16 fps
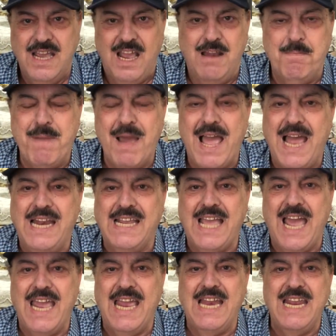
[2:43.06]
الباعة
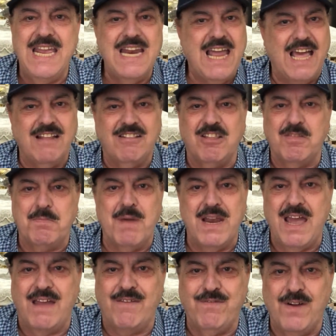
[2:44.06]
الجائلين
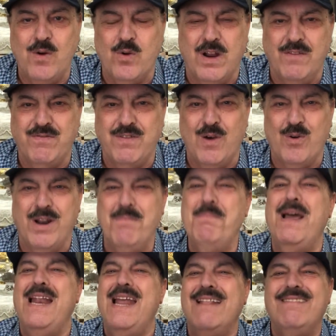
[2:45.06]
هتتمنح فورا فورا
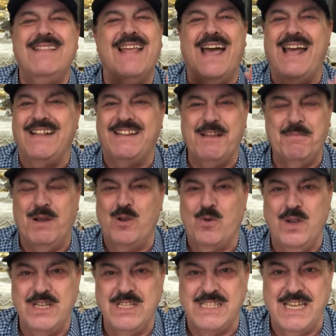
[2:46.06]
بلدنا هتبقى
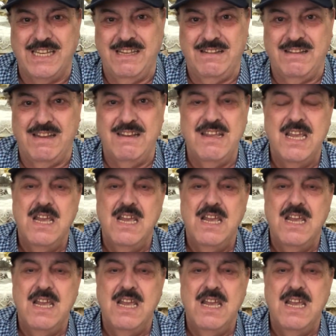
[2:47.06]
كويسه جدا